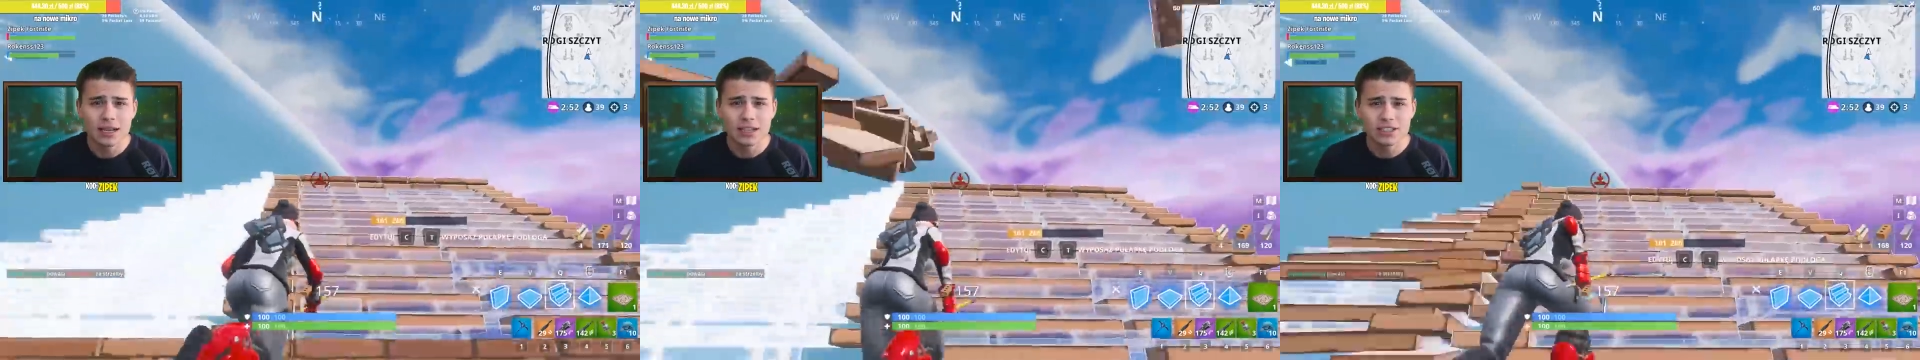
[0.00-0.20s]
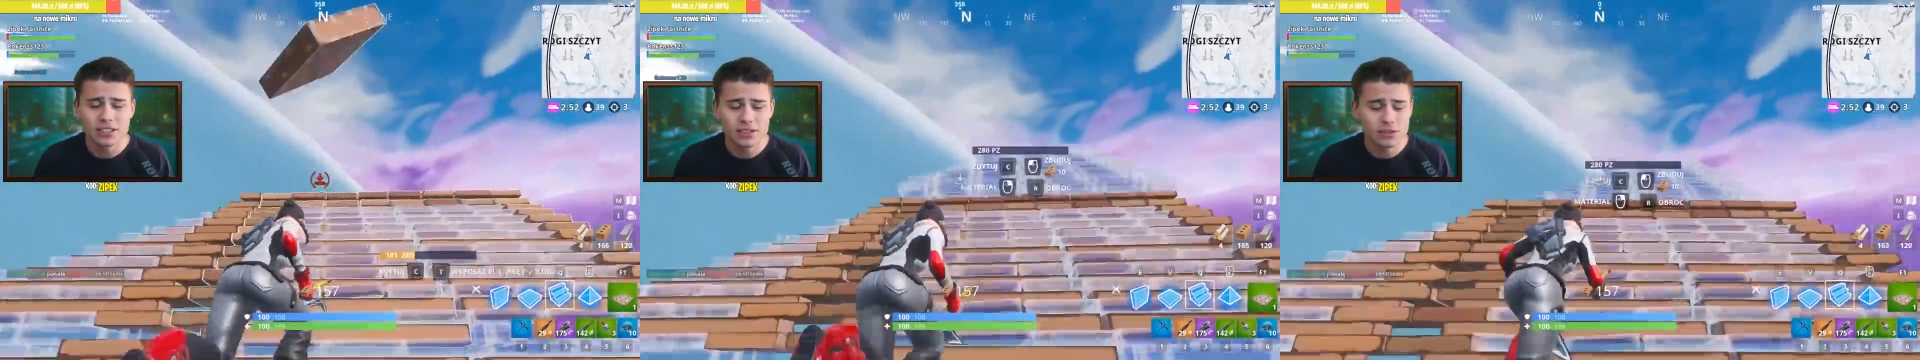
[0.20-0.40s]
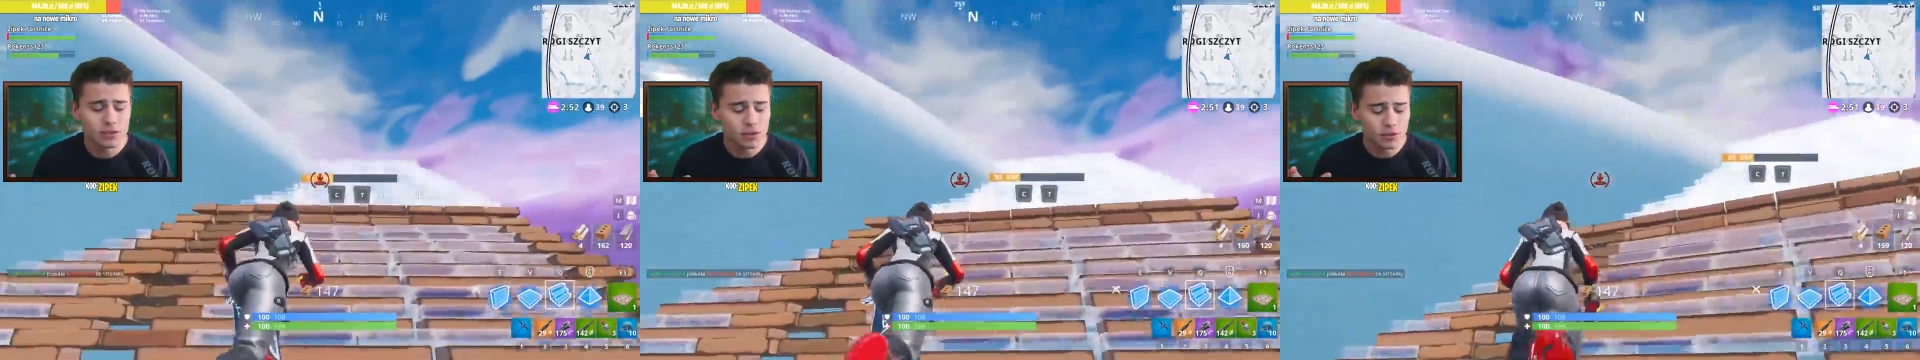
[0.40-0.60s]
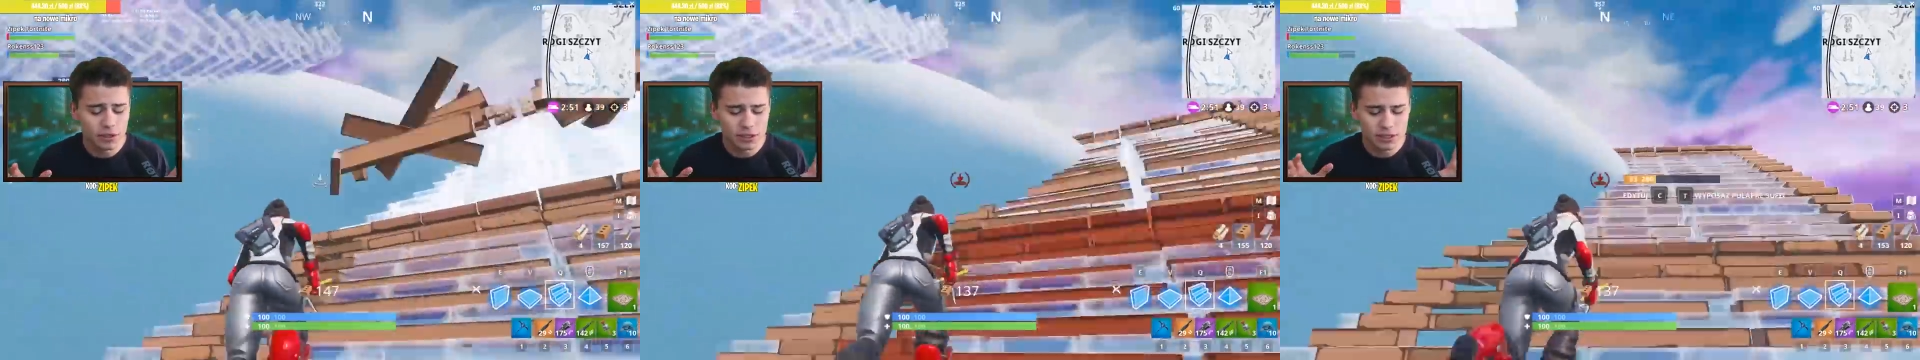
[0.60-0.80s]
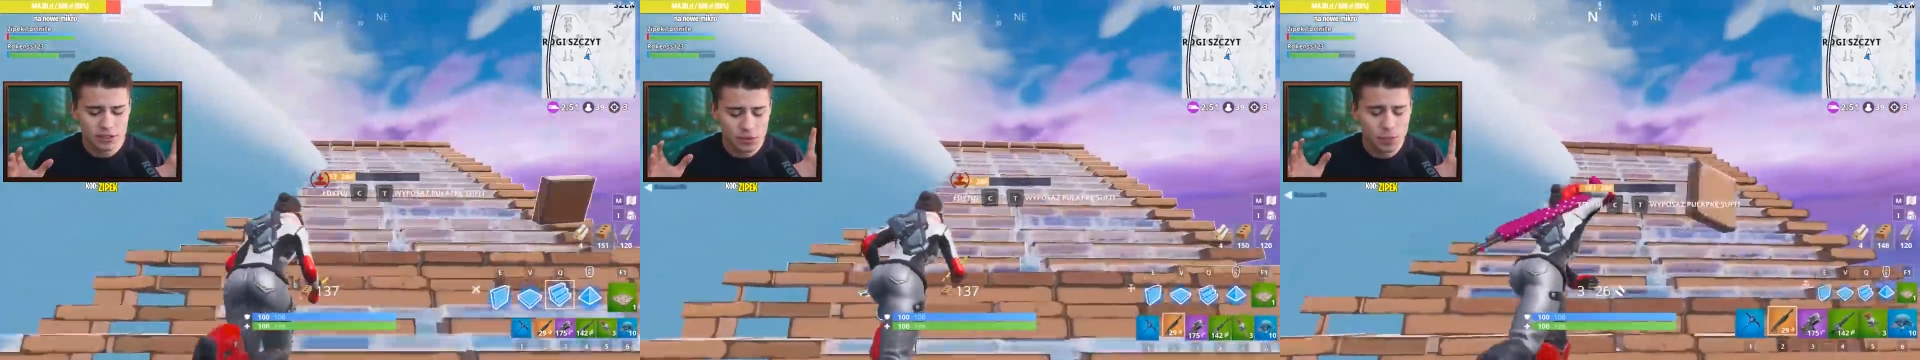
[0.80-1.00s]
Każdy
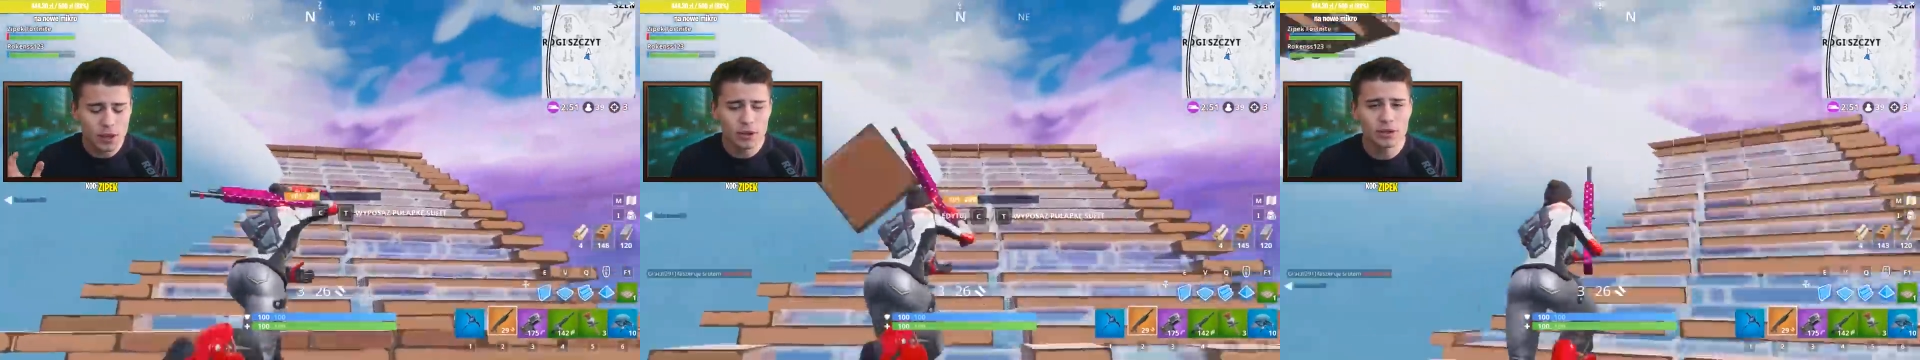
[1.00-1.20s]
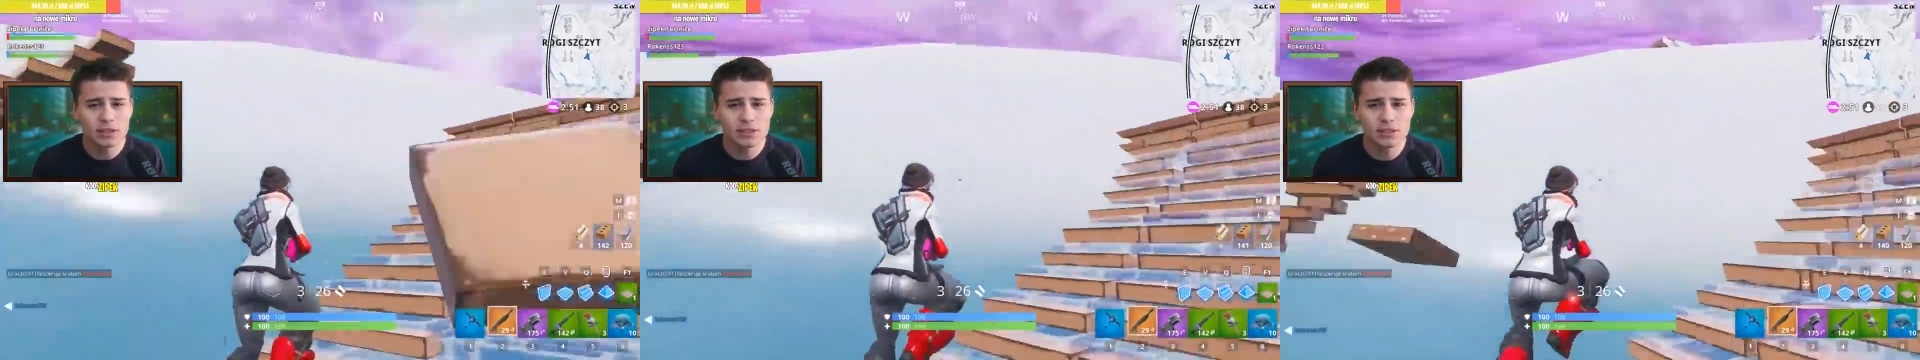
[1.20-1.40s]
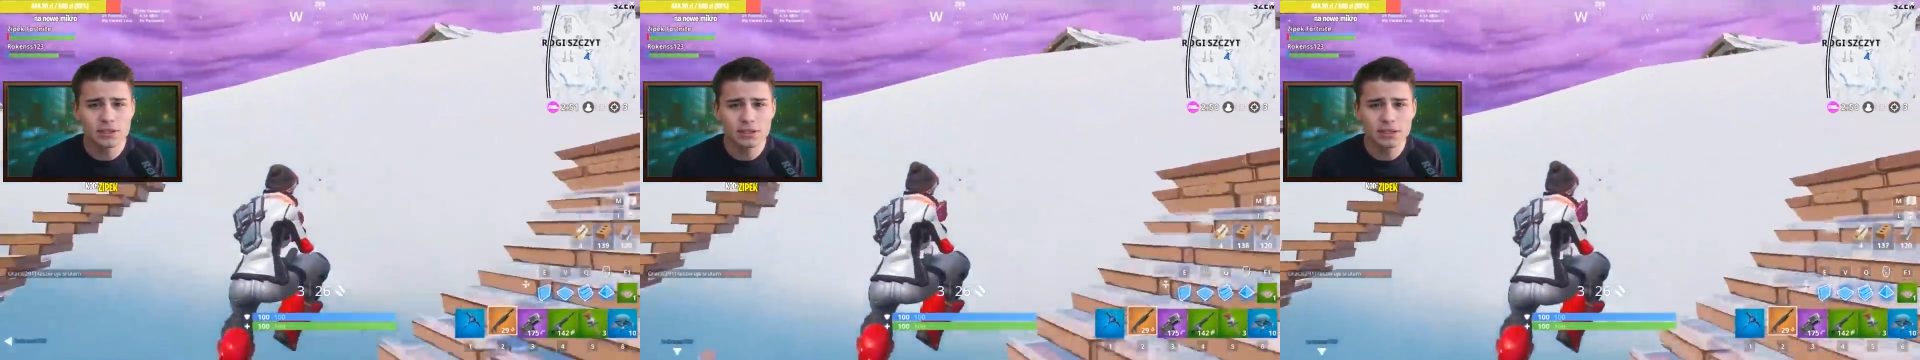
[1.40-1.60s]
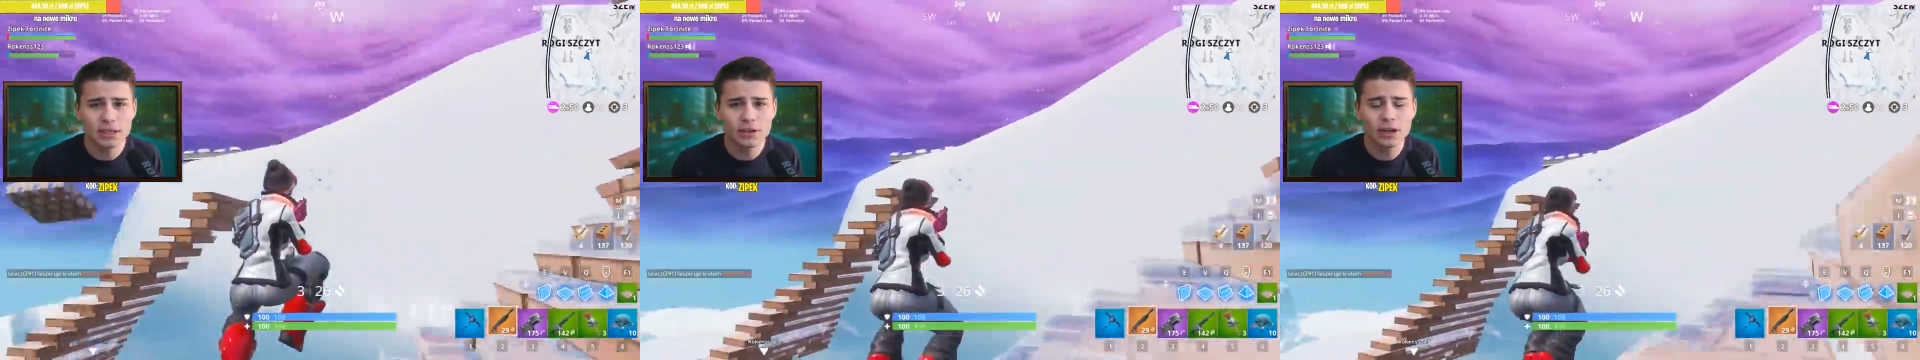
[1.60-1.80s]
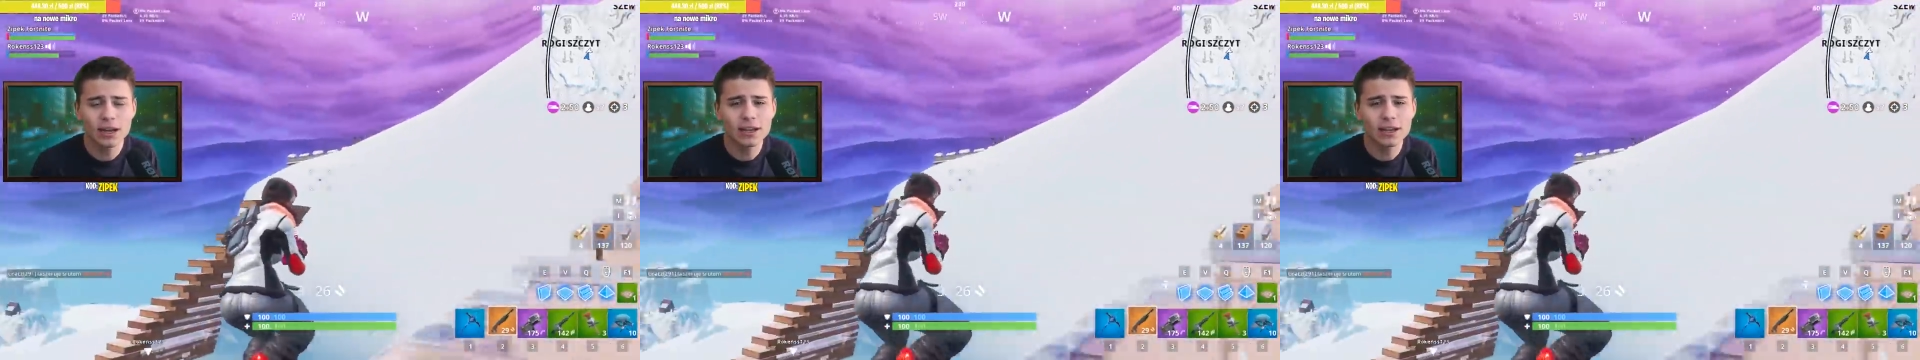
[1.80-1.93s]
uważa zupełnie co innego,